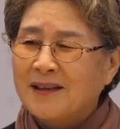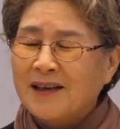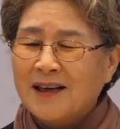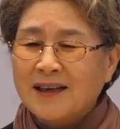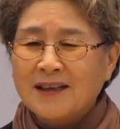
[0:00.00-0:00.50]

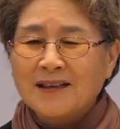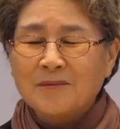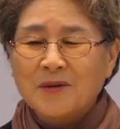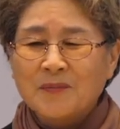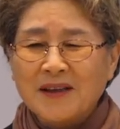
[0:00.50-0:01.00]

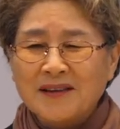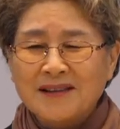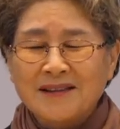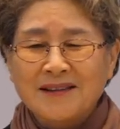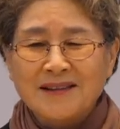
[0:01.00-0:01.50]
하나님이
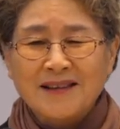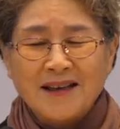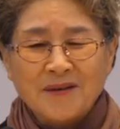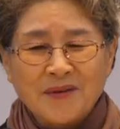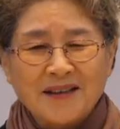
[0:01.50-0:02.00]
받으시는
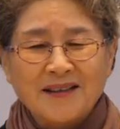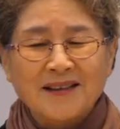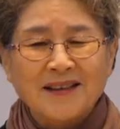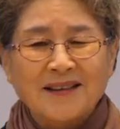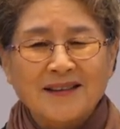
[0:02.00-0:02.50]

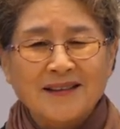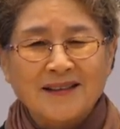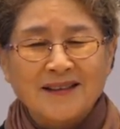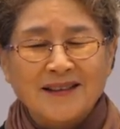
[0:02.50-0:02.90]
예배일이라는 걸